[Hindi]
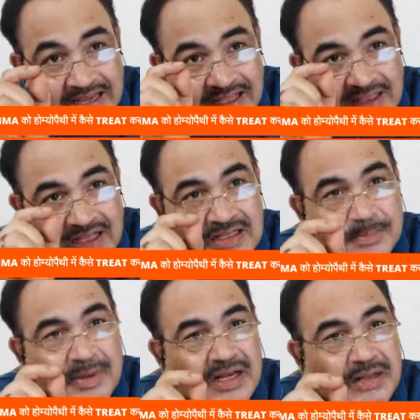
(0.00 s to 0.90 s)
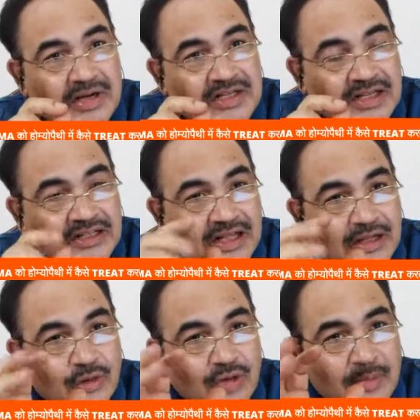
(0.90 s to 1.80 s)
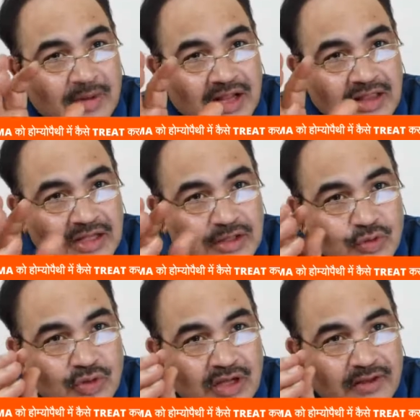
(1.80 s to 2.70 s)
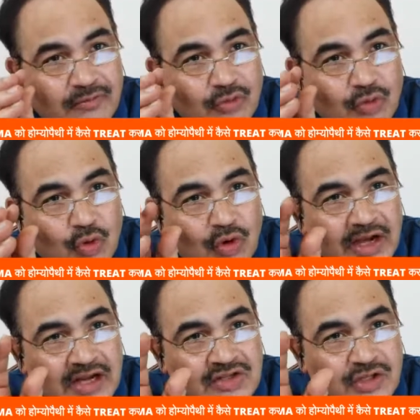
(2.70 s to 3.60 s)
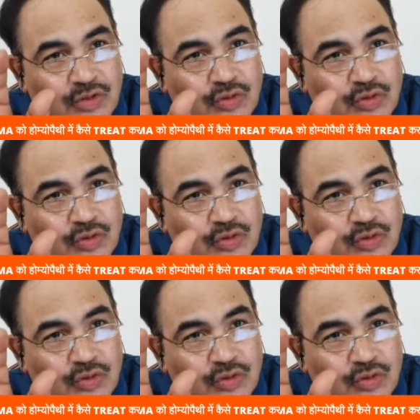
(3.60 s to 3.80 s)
के अंदर जब पानी भर जाता है और हमारा दिल जो है वो कॉन्ट्रेक्शन